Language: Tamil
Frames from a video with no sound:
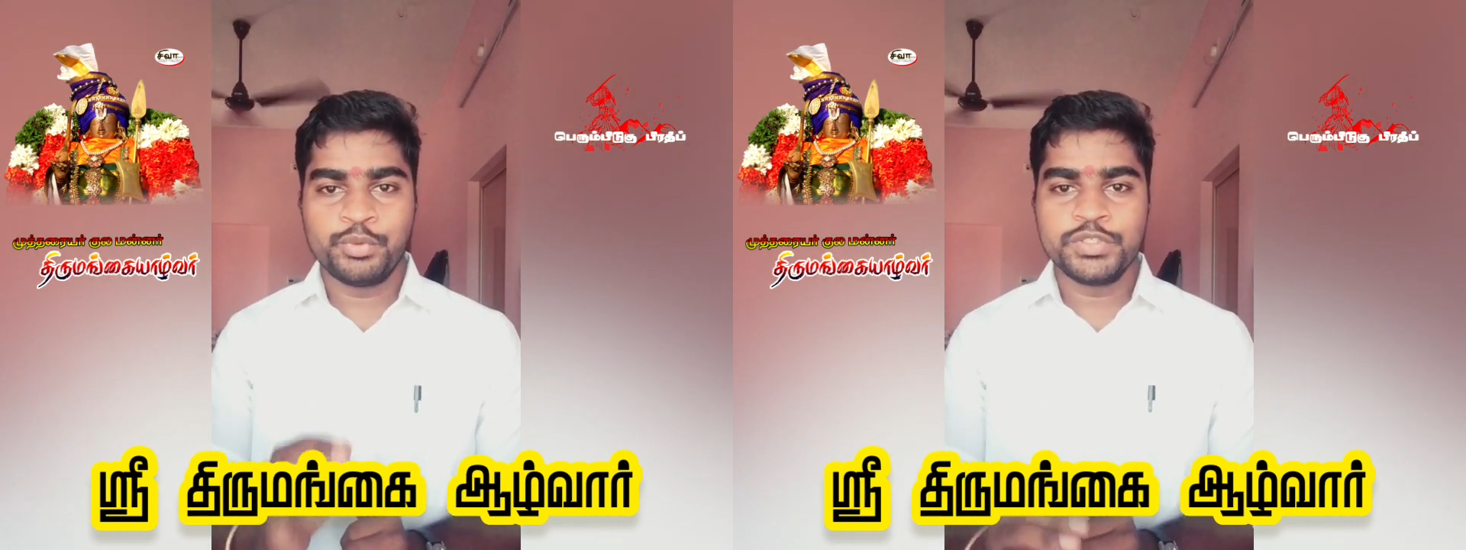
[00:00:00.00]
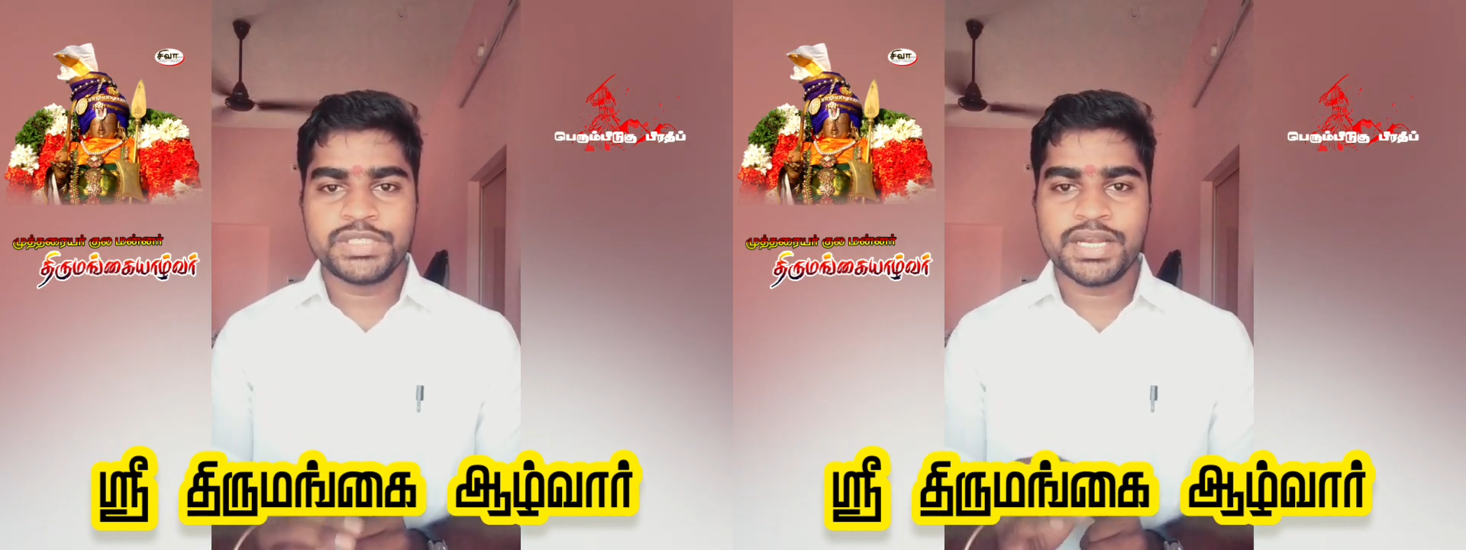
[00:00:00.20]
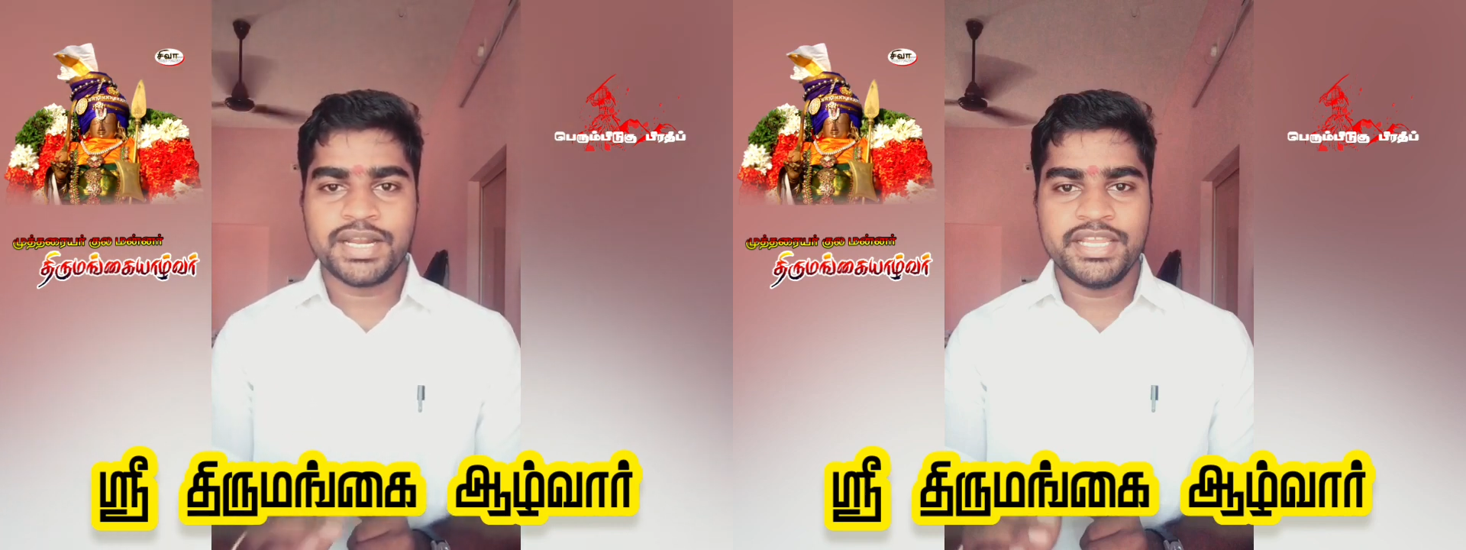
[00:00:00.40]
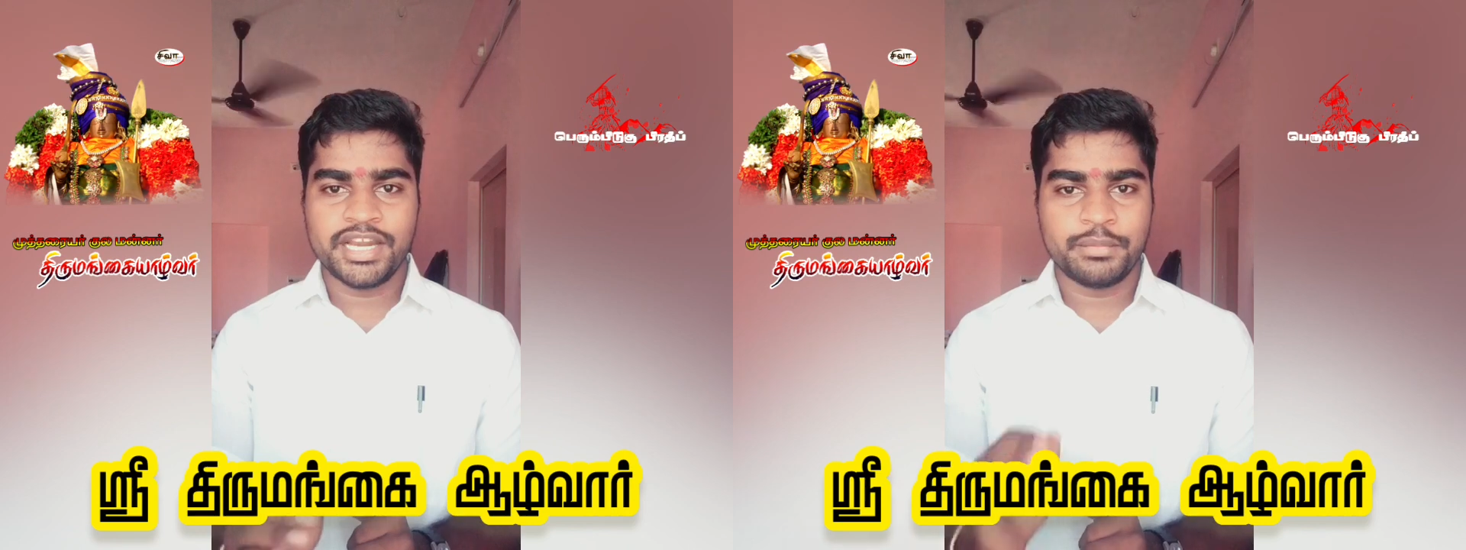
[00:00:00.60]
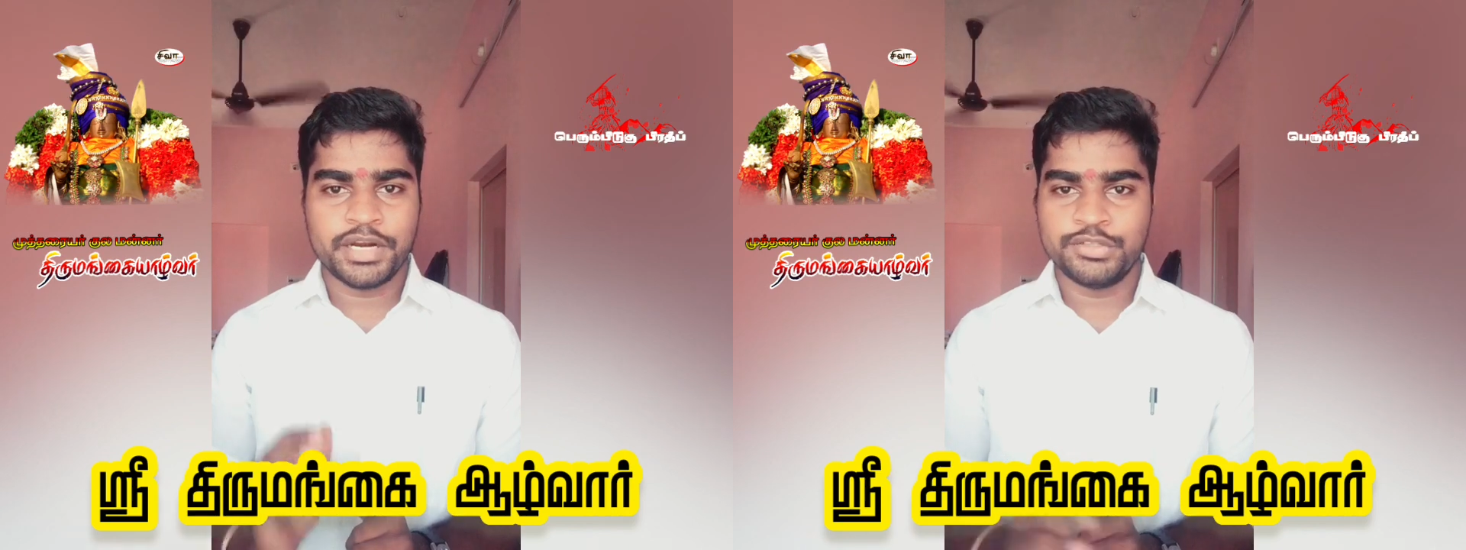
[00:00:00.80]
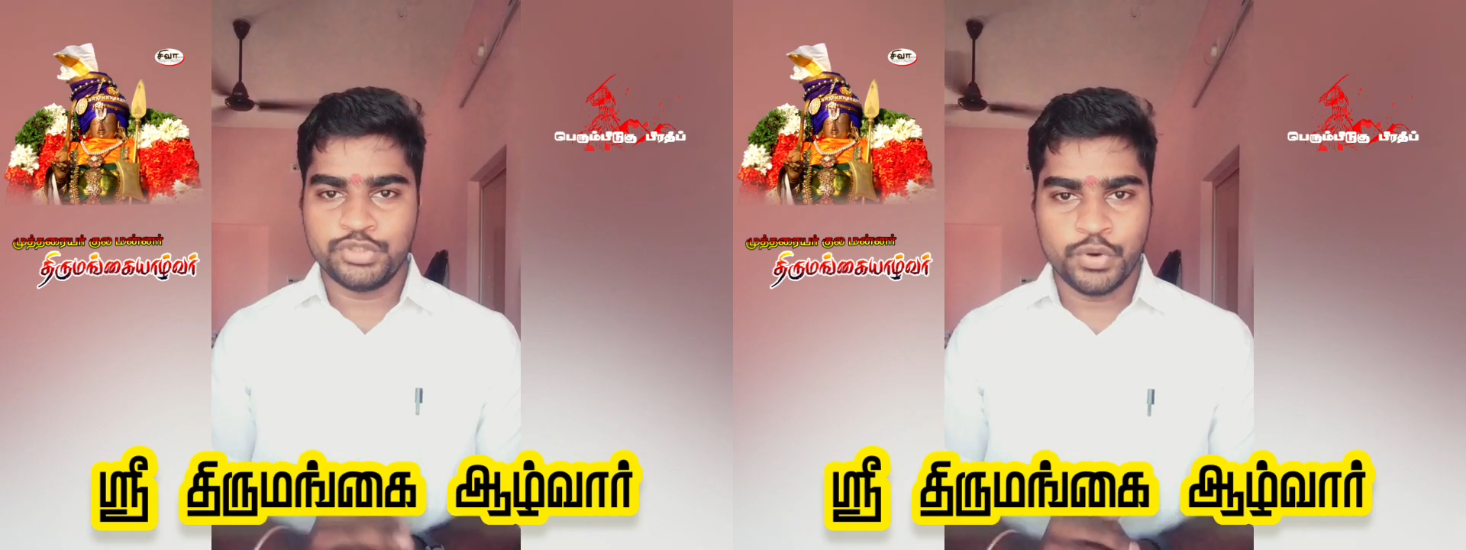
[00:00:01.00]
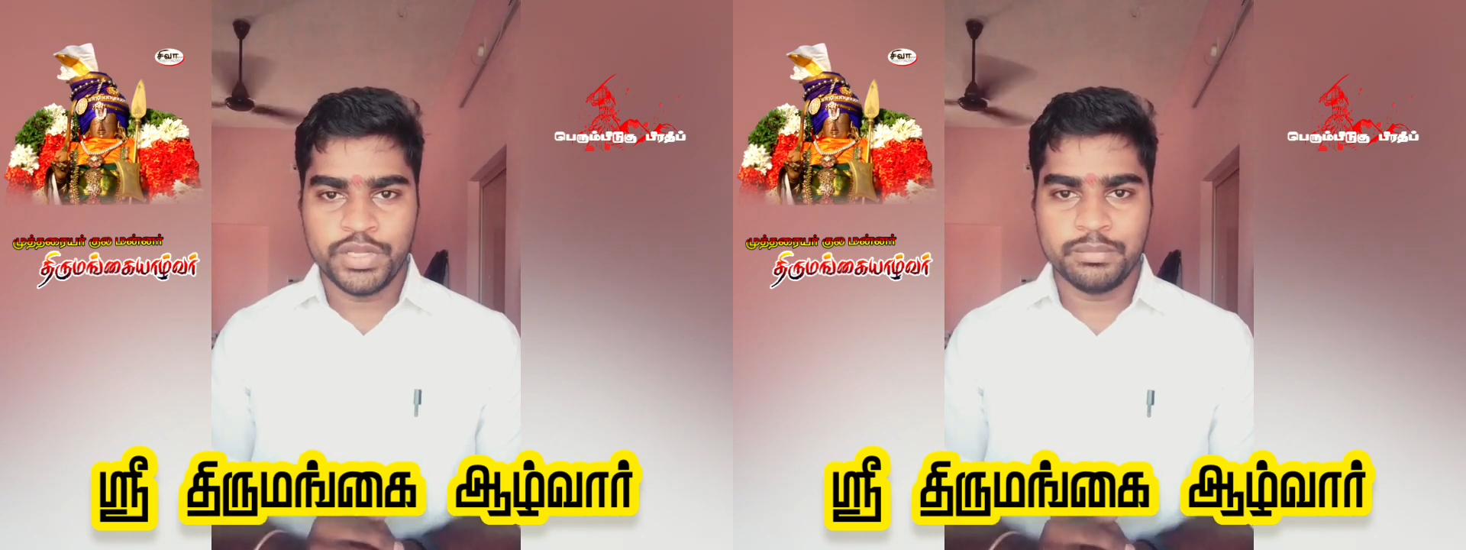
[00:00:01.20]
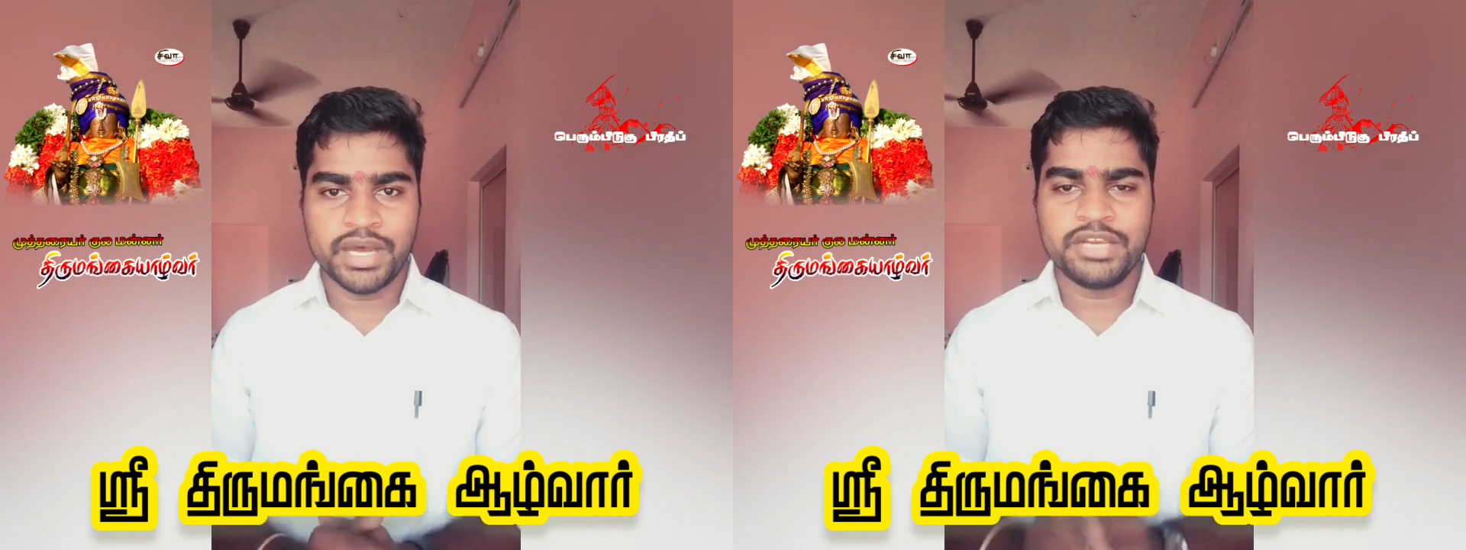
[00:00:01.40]
புதுசாக கல்யாணமான
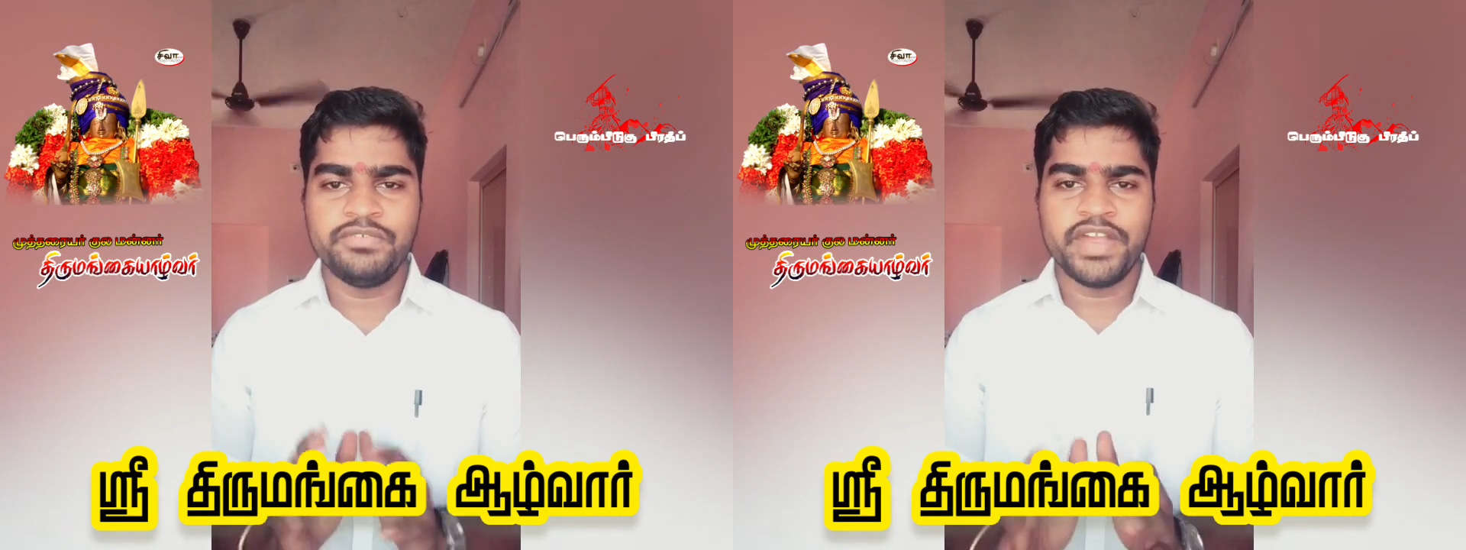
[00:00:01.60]
ஜோடி மாதிரி